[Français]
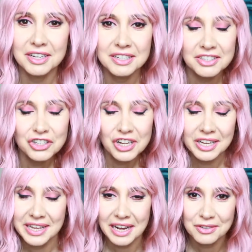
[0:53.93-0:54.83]
vas-y je
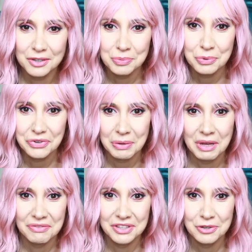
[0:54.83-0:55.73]
la garde pour faire
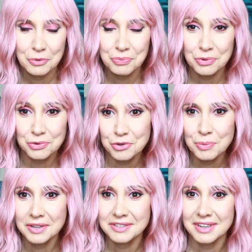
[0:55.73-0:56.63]
ma vidéo
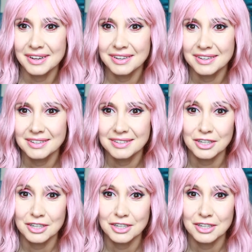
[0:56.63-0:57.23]
booktube ça,